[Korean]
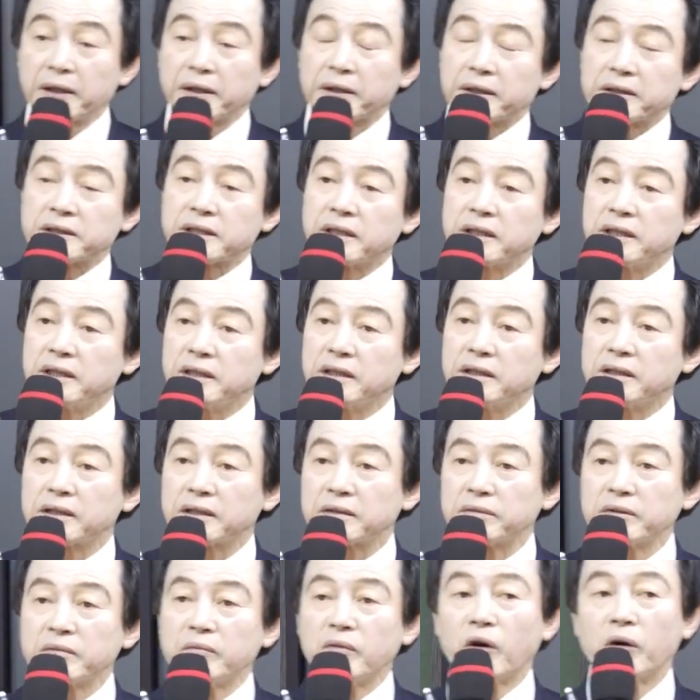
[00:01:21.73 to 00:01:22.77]
그래서 이
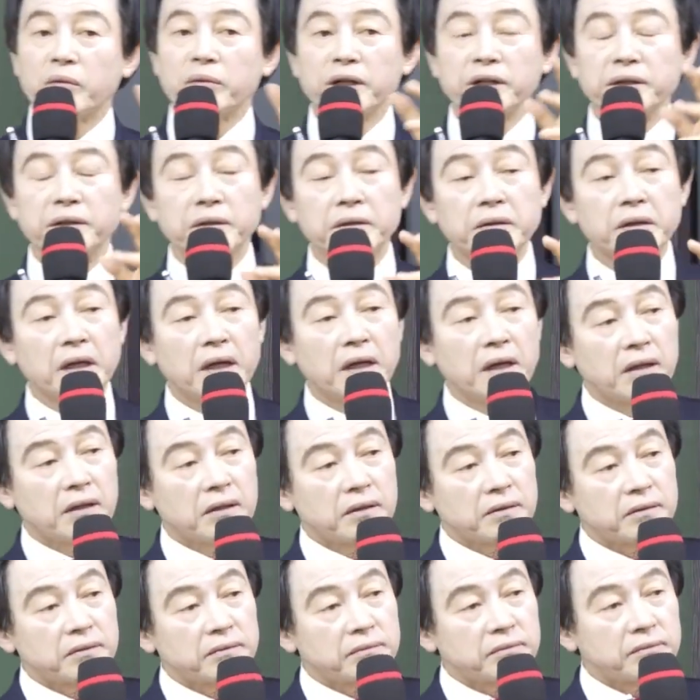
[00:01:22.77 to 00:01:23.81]
여러분 몸은
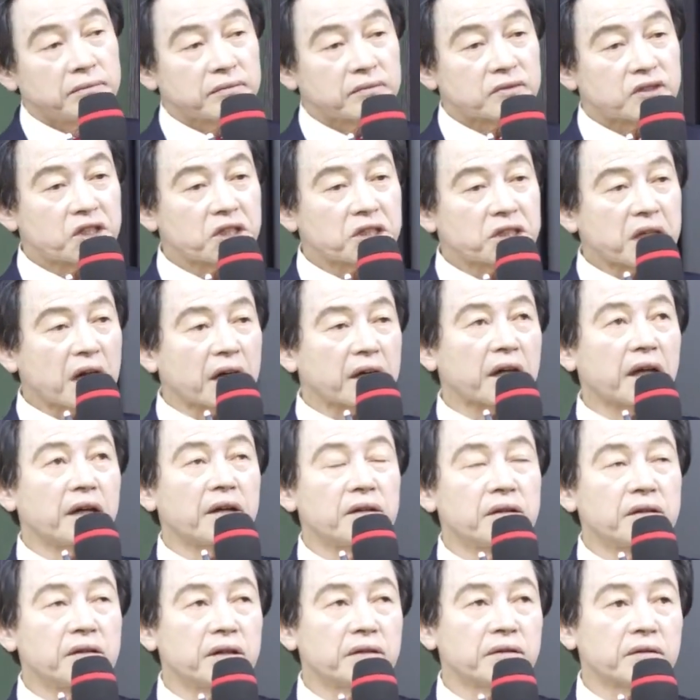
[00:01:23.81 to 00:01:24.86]
지상에
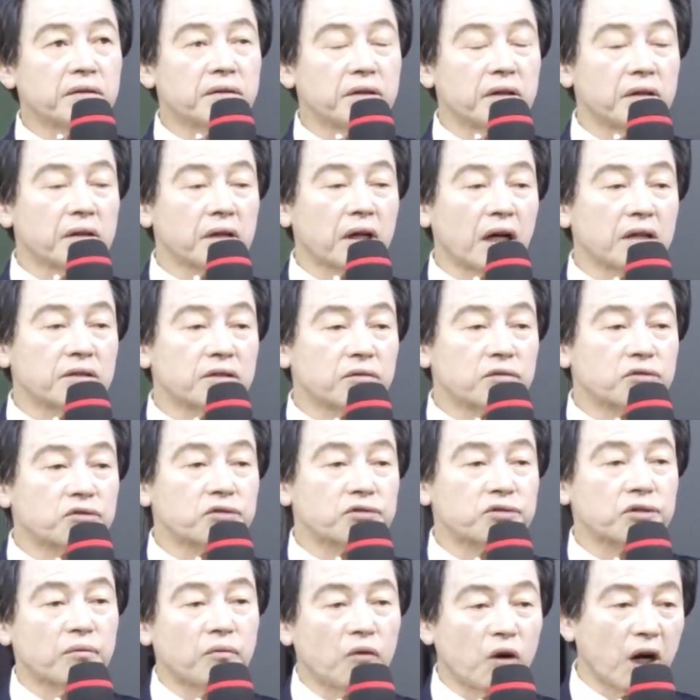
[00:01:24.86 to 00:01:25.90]
있는 걸 가지고
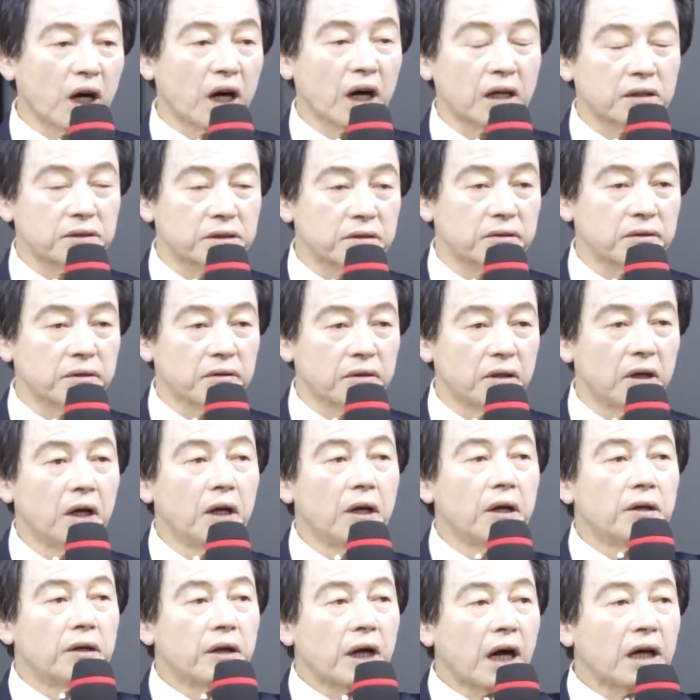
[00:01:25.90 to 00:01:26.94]
주워 모아가지고
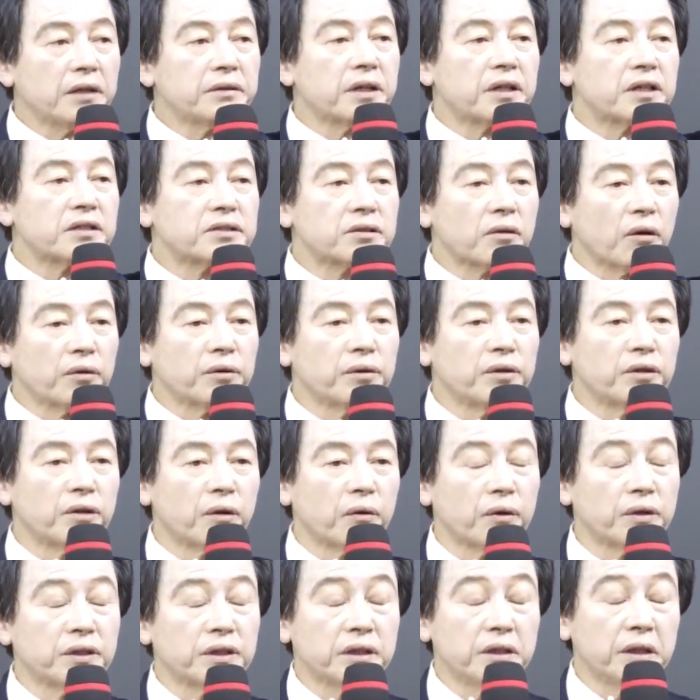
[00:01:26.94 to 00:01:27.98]
하늘에서 온
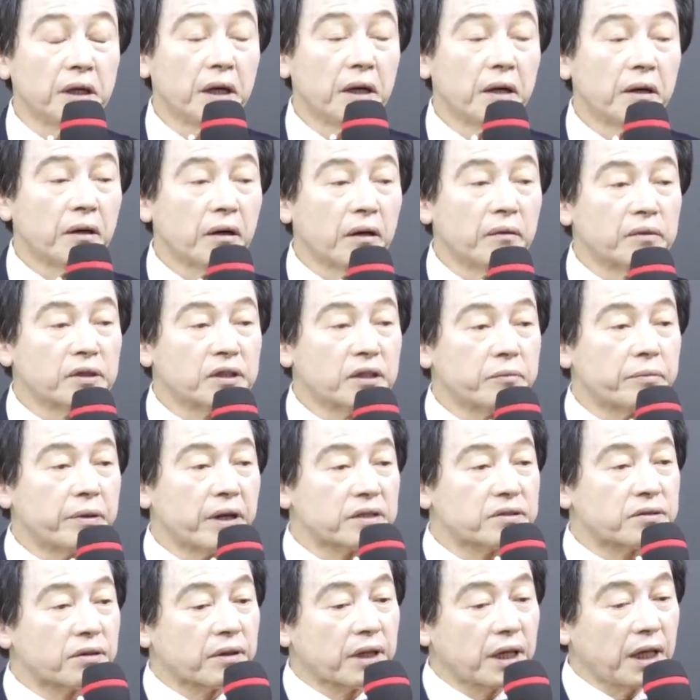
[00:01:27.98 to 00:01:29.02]
영혼이 어머니
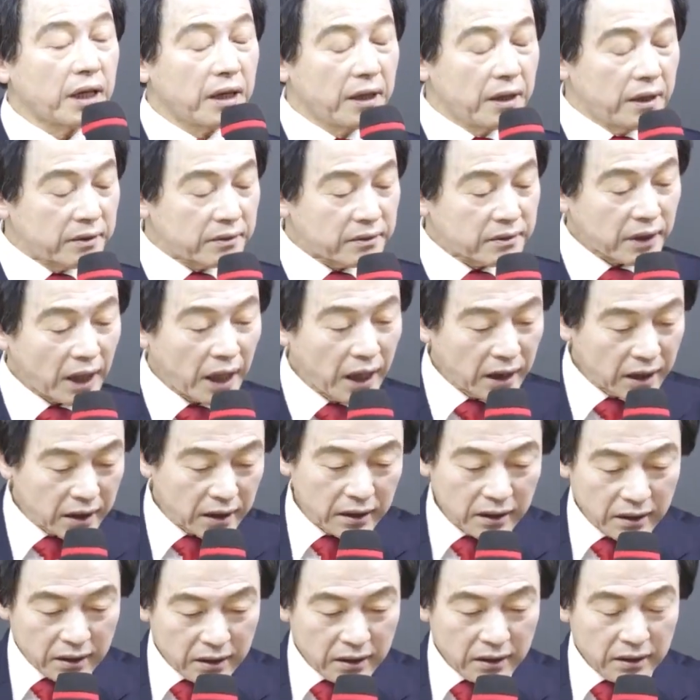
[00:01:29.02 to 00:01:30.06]
뱃속에 탁